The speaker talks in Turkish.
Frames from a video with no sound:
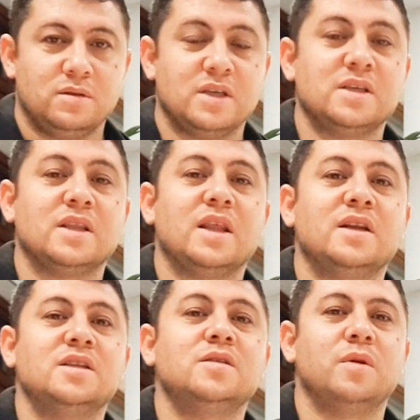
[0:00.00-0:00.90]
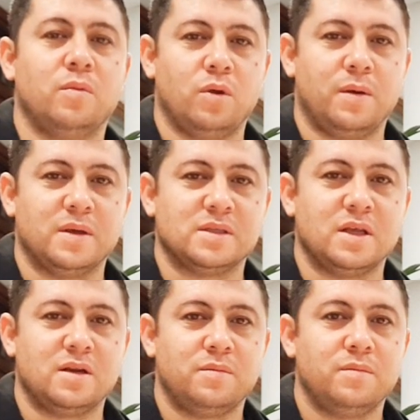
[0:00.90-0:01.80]
Cesetlerinizi bile
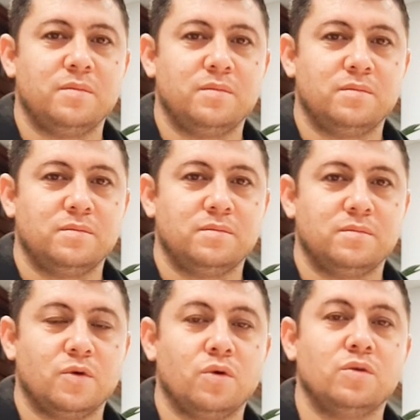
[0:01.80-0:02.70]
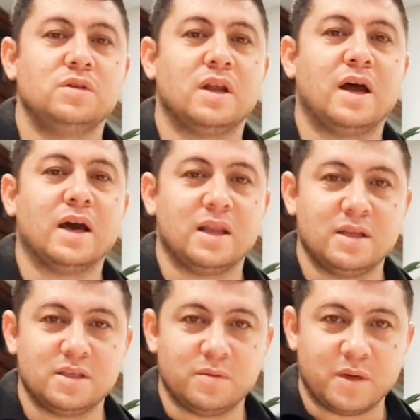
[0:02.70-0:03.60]
bulamazlar. O yüzden
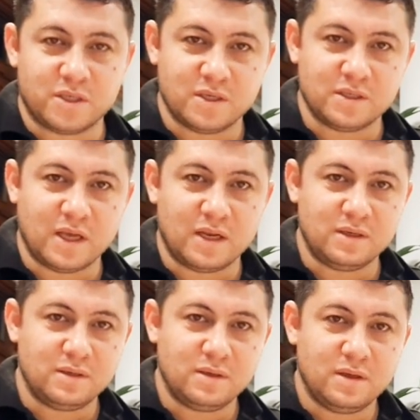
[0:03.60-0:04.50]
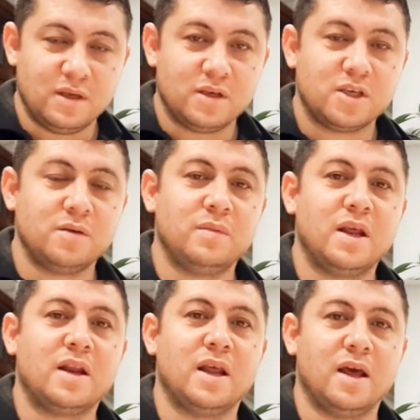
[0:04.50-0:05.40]
aklınızı başınıza alın.
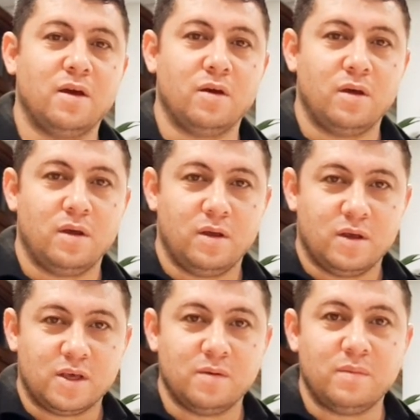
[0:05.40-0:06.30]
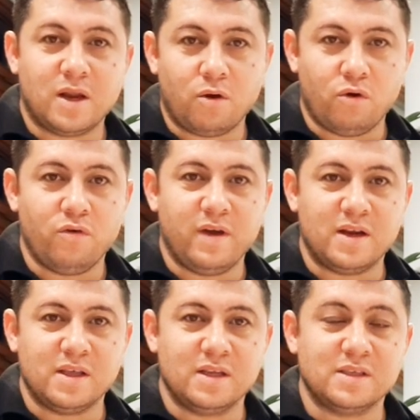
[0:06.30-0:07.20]
Kimlerle kimlere oy
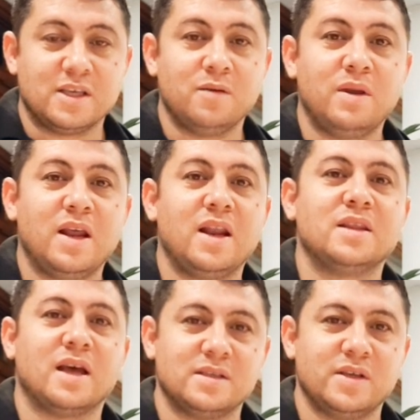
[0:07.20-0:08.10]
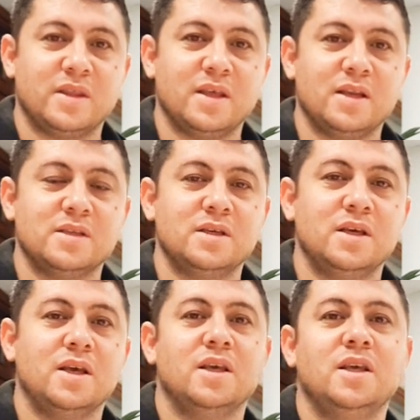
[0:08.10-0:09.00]
verdiğinizi, kimlerle dans ettiğinizi
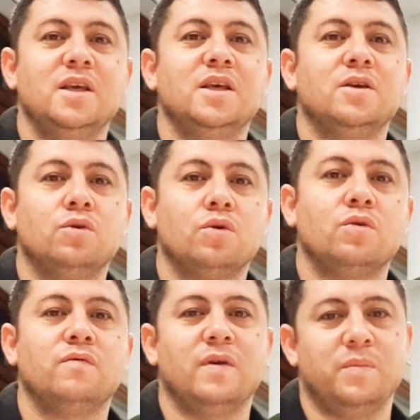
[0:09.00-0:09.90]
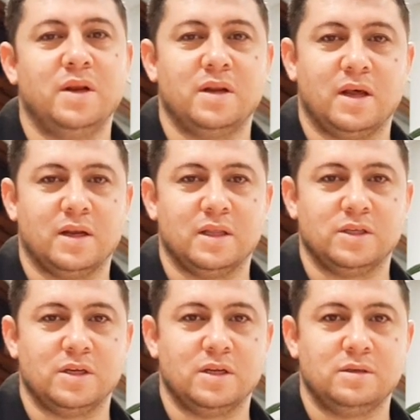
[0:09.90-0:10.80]
iyi görün ve bilin
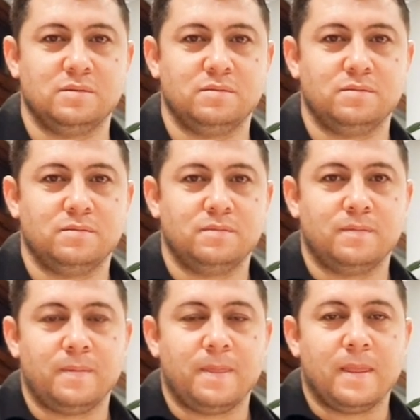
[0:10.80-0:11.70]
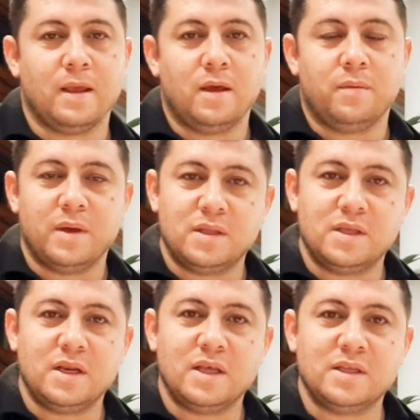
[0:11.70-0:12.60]
arkadaşlar. Beni
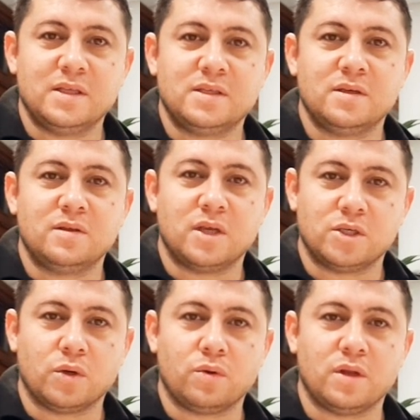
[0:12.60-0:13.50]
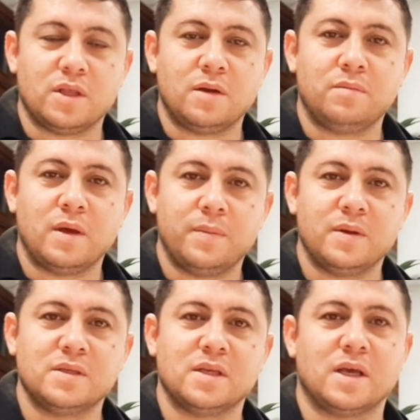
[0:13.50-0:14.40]
dinlediğiniz için teşekkür ederim.
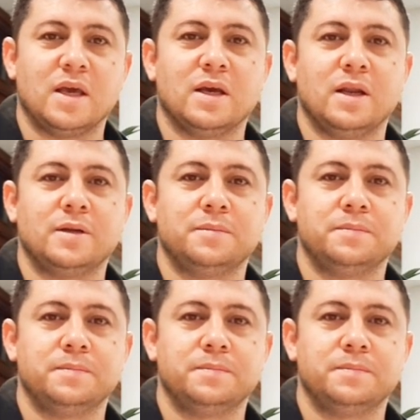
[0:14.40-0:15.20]
Hepinize saygılar.